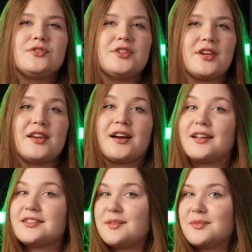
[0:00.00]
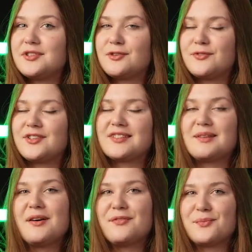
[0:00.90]
od dzisiaj inhalacja będzie również
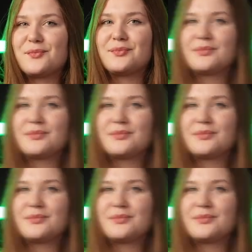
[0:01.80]
zabawą.